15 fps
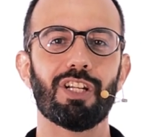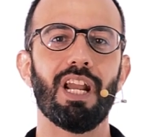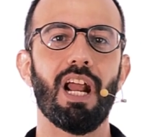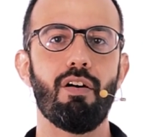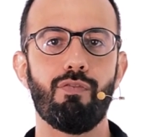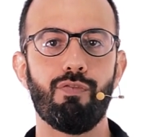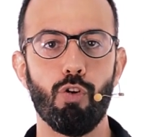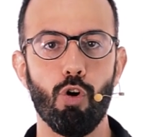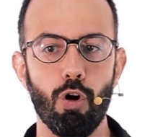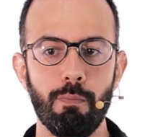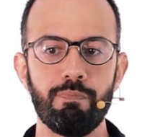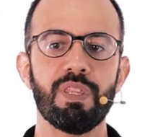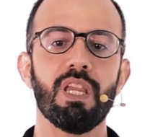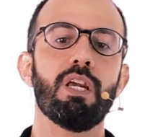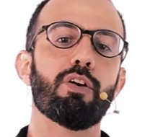
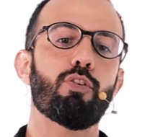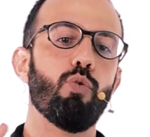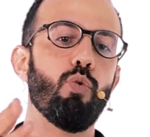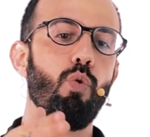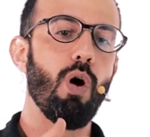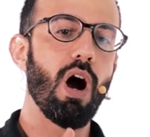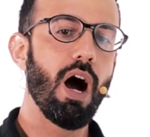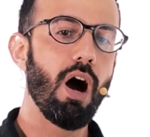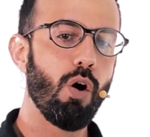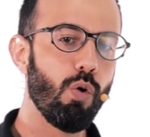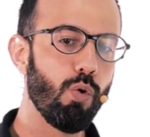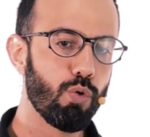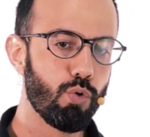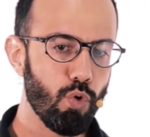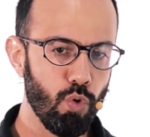gravou com
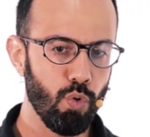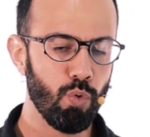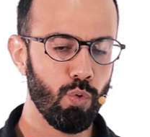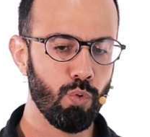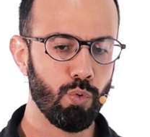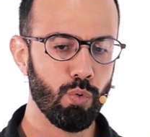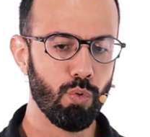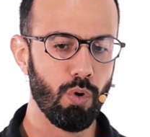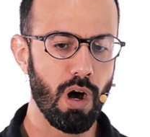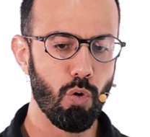algum,